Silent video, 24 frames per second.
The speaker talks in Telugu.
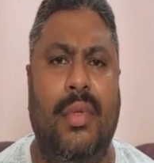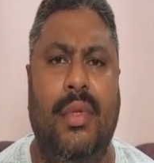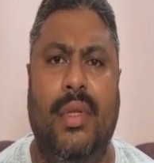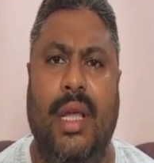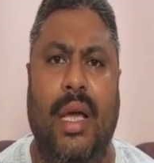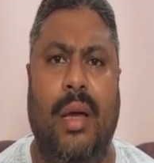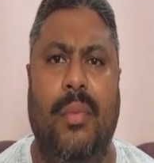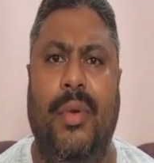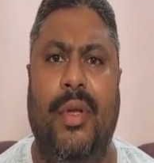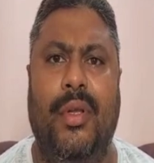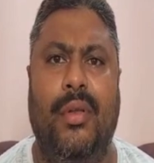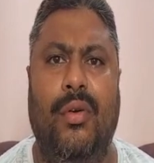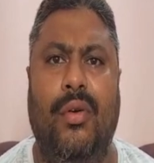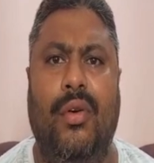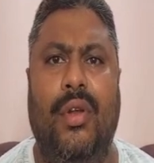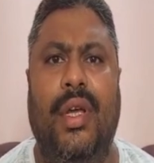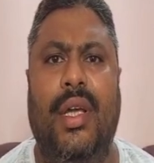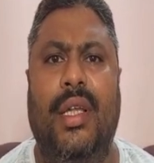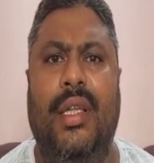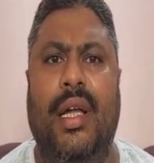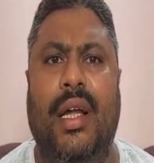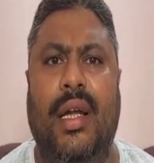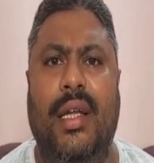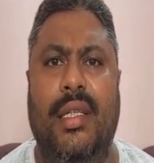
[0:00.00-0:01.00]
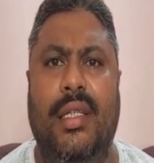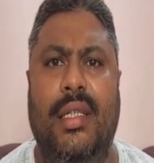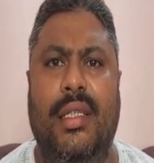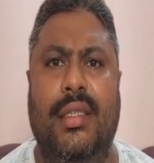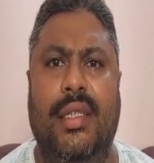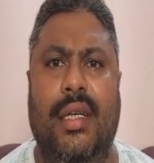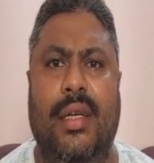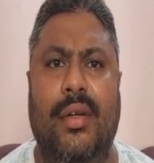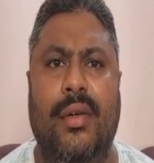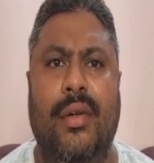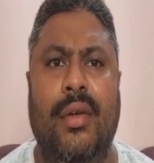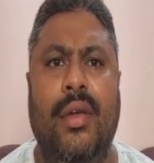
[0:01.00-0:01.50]
నాపై ఘోరంగా దాడి
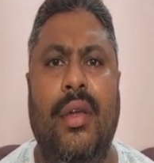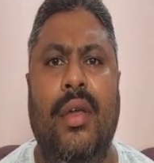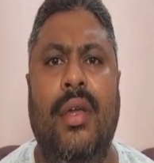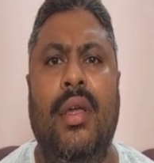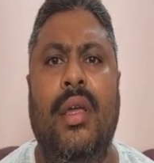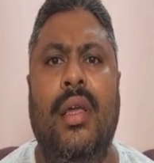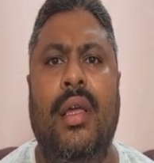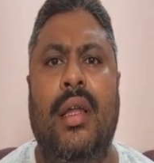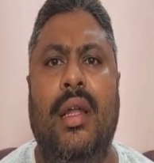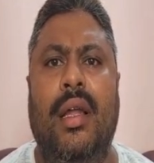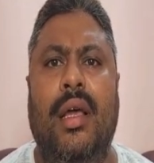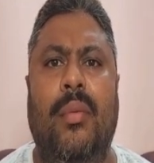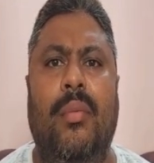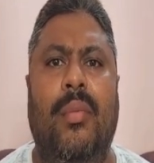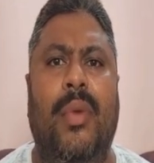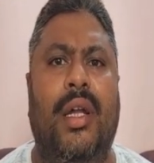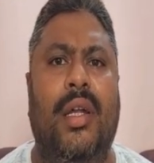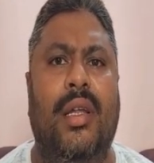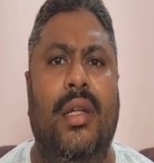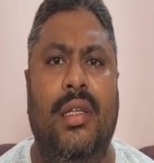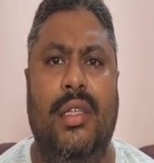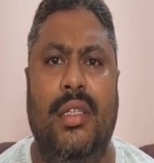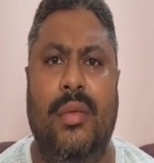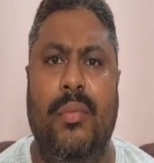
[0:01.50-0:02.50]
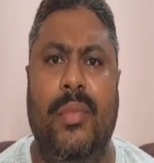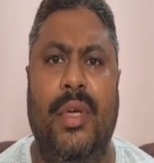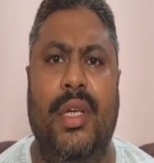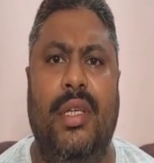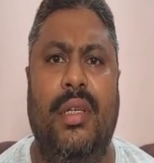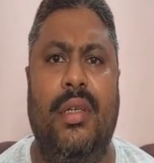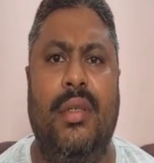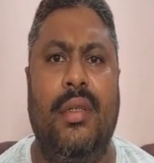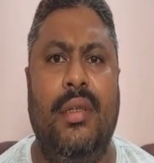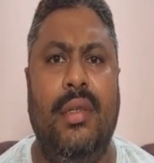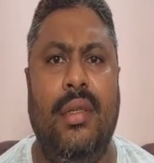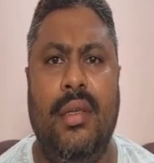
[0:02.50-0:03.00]
చేశారు నా బట్టలు చింపేసి
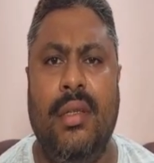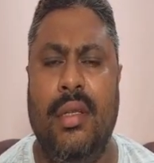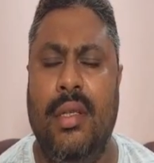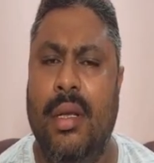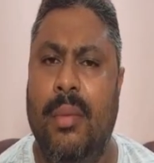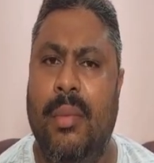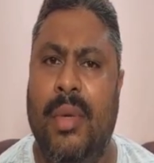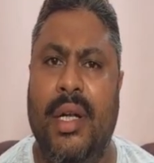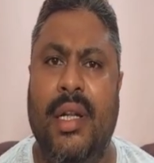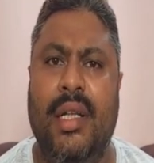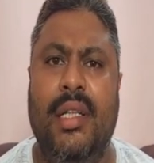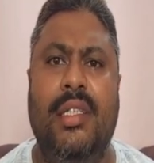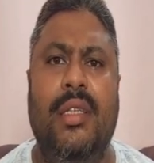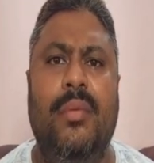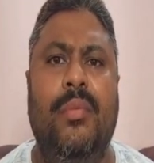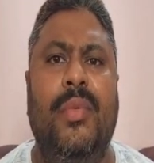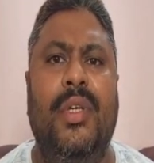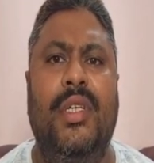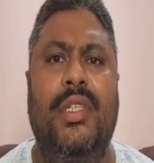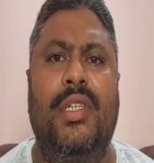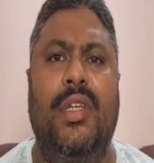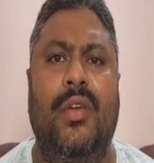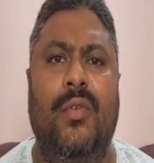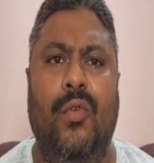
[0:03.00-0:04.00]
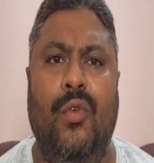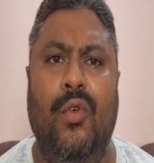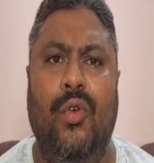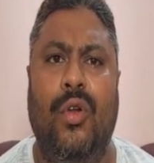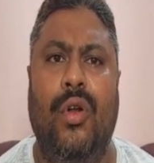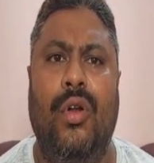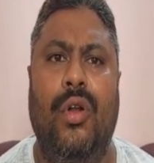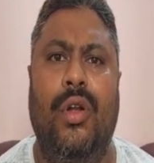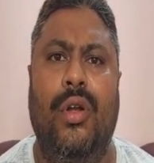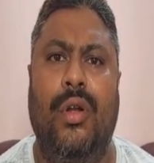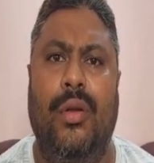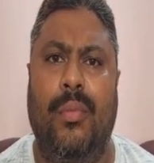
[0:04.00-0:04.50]
బట్టలు చింపేసి
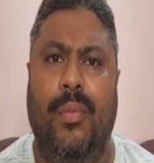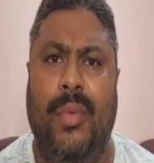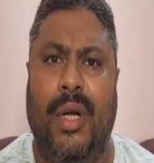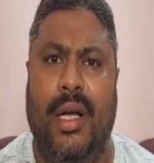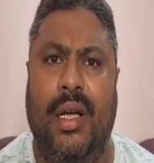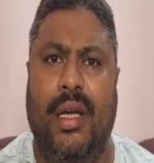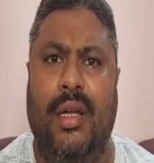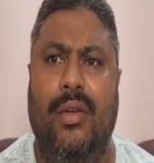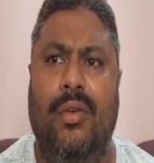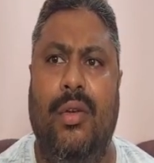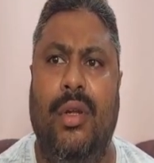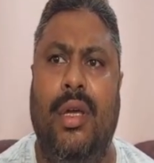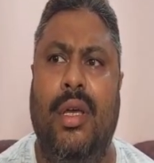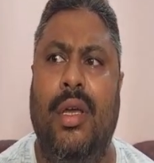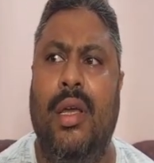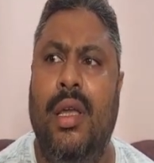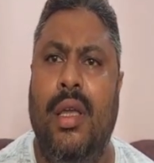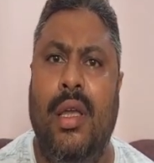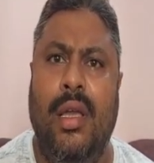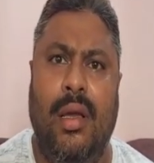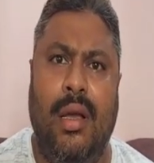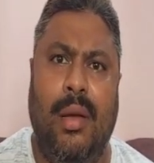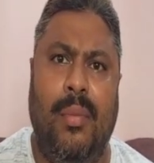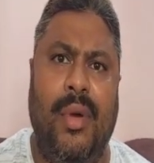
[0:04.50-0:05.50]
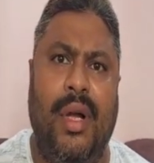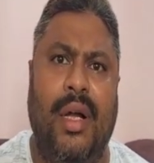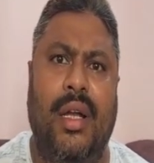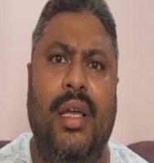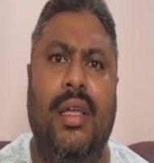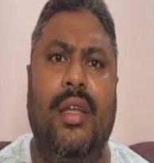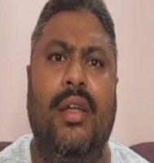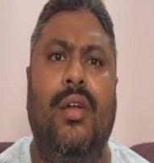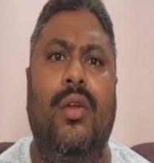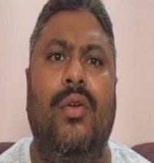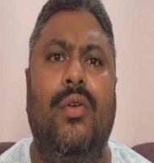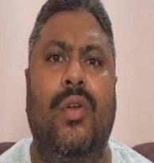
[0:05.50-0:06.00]
ఊరలో ఉన్న పక్కన ఉన్న ఆ పక్క
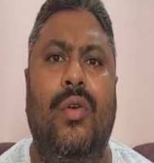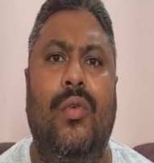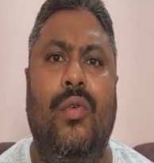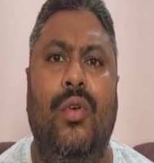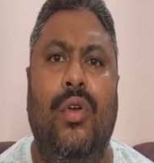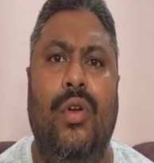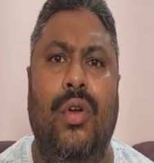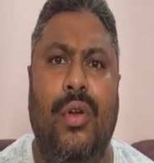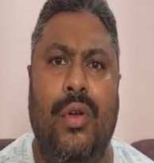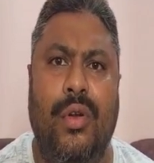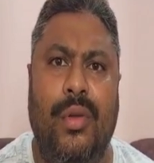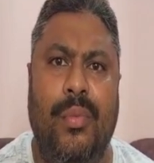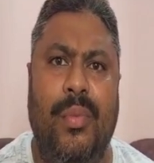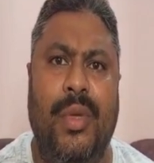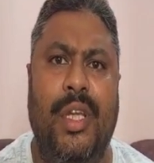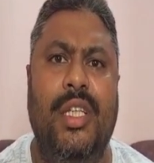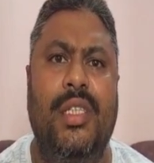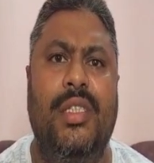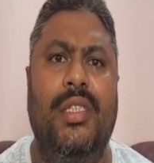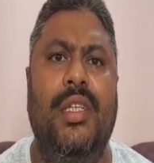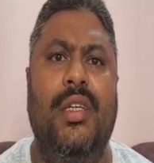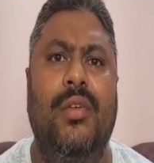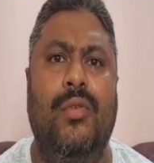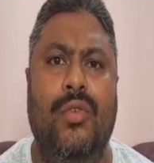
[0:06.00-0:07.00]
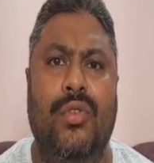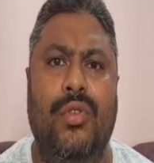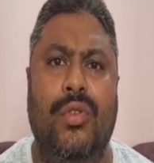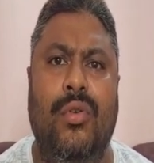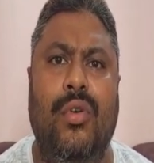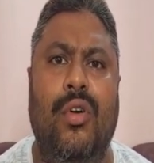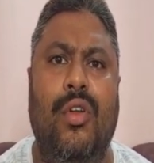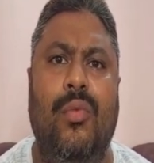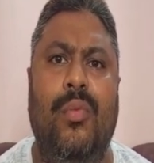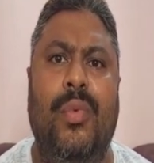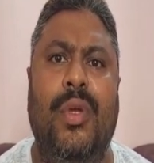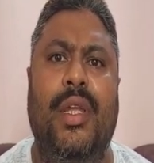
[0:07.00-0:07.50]
ఇళ్ళలో ఉన్న ఊరలను పిలిచి
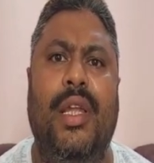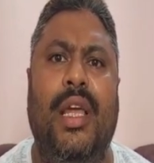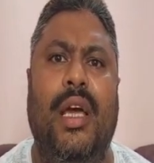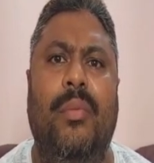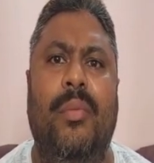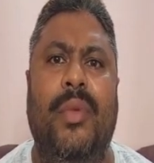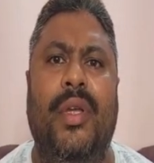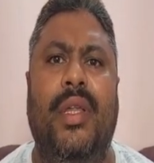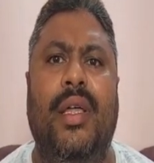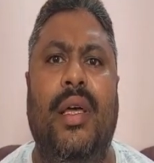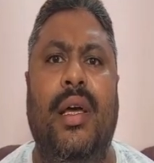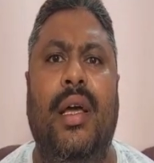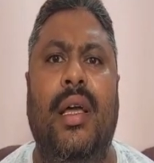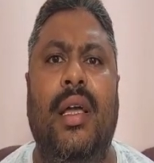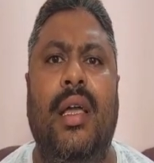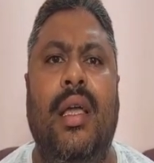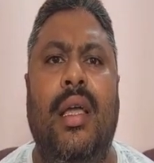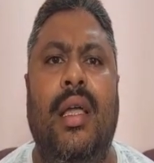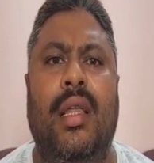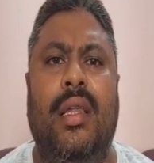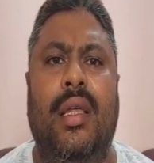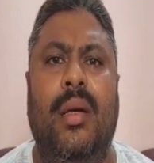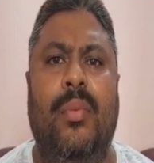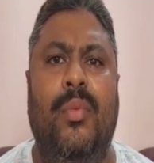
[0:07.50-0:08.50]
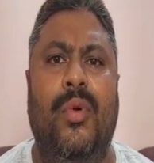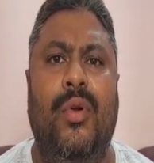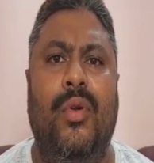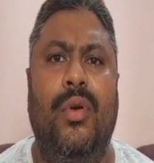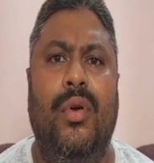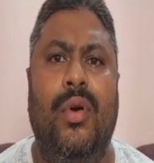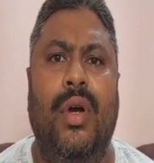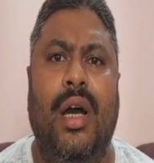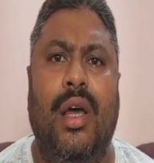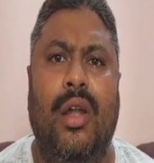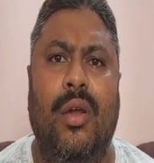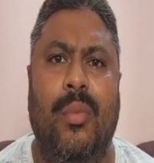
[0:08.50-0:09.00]
ఉసుగొల్పి నా మీద తప్పుడు
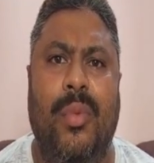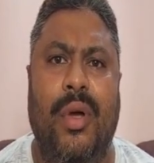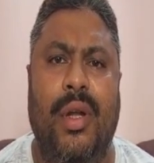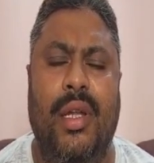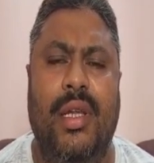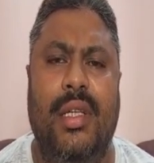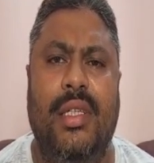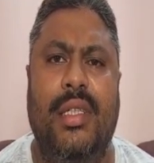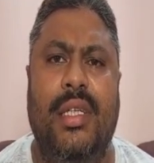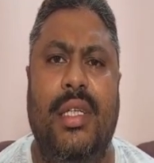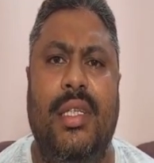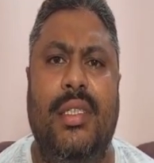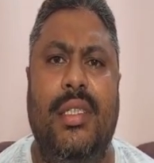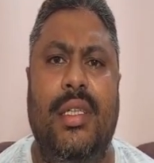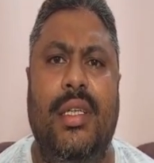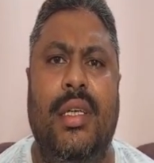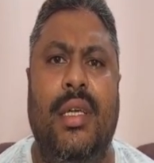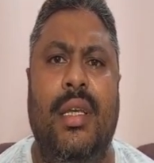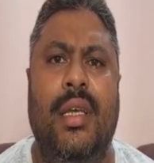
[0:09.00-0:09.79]
ఆరోపణలు చేసి